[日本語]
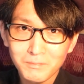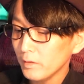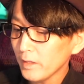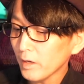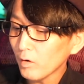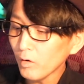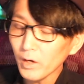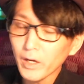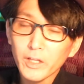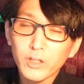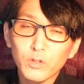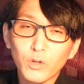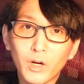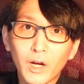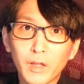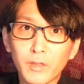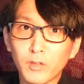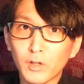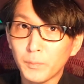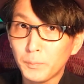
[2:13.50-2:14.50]
で、今回紹
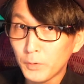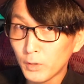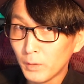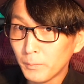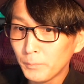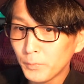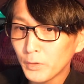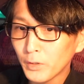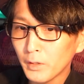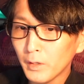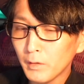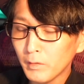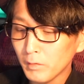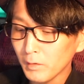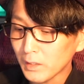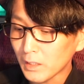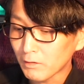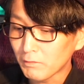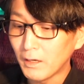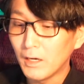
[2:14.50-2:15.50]
介するプロンプトにつ
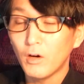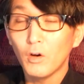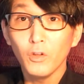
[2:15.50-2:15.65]
いては、